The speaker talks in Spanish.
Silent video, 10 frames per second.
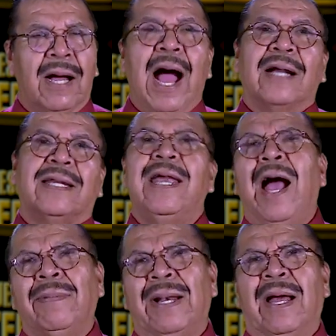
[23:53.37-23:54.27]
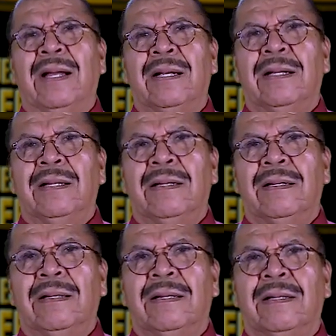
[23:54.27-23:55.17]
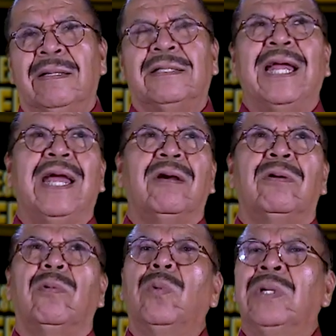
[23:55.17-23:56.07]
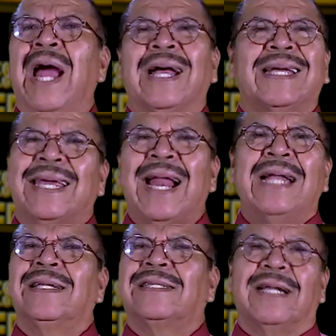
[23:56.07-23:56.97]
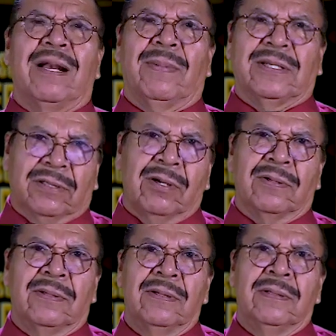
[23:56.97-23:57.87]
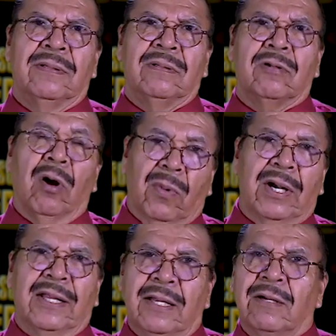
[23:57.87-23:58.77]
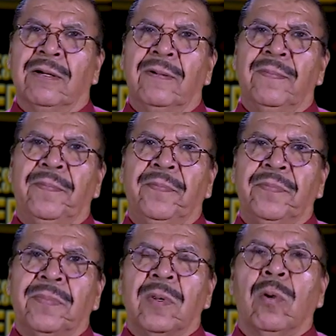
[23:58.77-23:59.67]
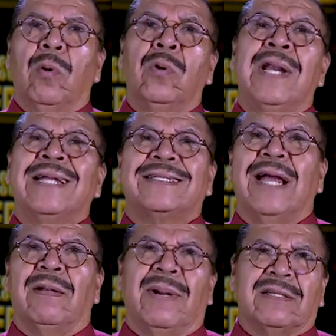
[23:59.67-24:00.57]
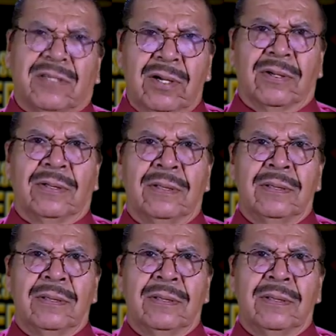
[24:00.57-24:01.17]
Aquí habla de una gran salvación. Como le digo, una salvación